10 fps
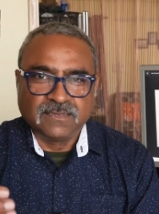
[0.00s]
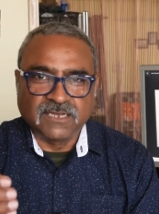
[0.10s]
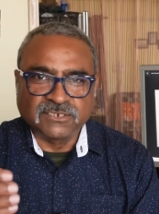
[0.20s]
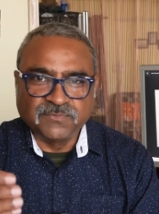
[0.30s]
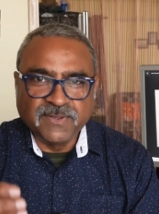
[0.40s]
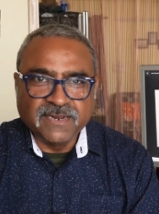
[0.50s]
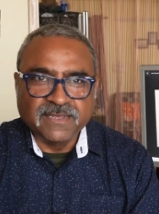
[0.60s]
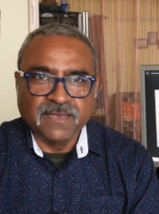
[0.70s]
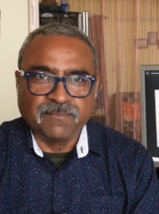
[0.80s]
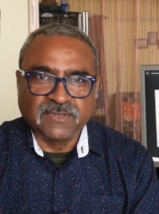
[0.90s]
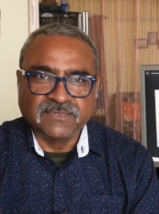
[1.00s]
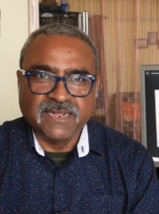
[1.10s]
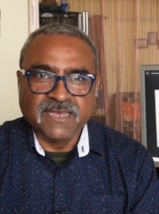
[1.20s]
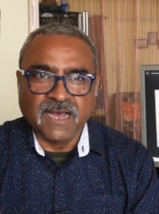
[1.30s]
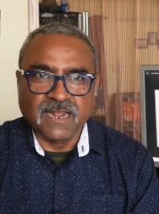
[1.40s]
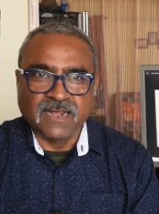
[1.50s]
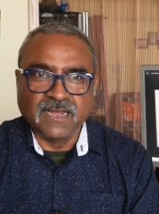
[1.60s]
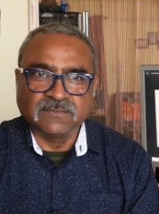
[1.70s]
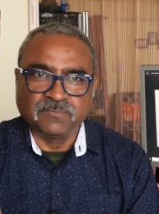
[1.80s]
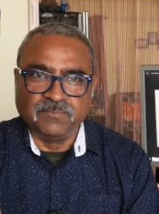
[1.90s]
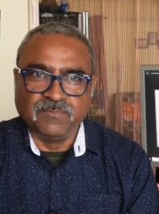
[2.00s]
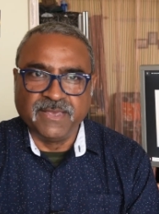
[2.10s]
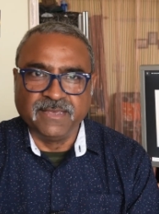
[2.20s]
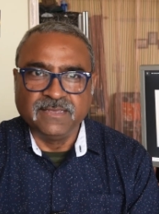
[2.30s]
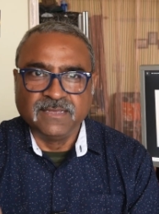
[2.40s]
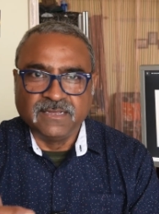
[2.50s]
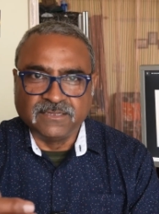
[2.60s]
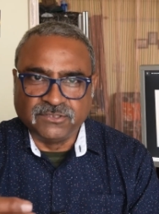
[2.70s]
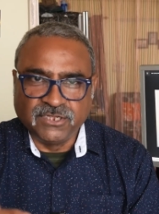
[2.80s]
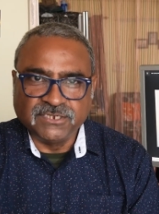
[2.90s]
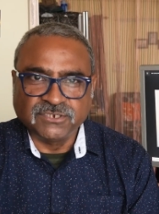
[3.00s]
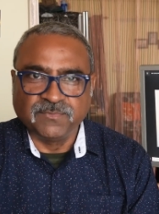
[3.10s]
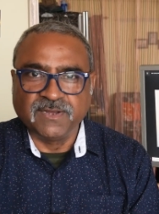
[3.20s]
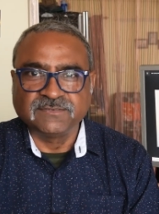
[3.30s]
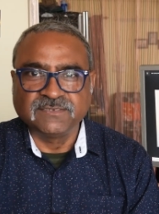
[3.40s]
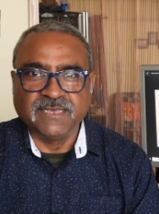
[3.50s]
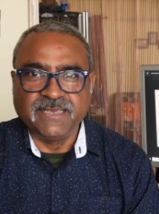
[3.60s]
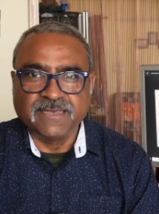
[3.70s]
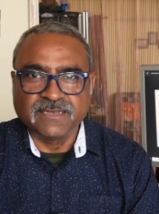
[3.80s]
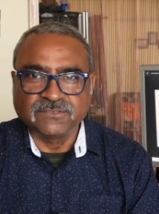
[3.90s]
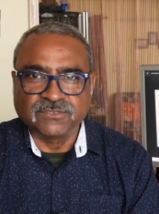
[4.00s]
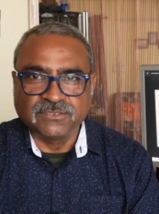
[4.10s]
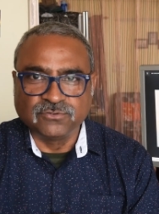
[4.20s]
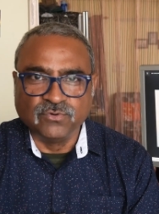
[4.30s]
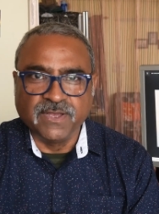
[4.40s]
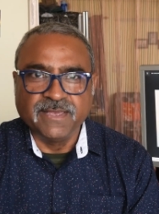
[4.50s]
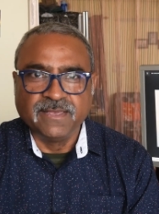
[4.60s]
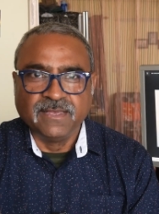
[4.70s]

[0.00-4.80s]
कश्मीर के बदले हालात में देश भर से एकत्रित हुए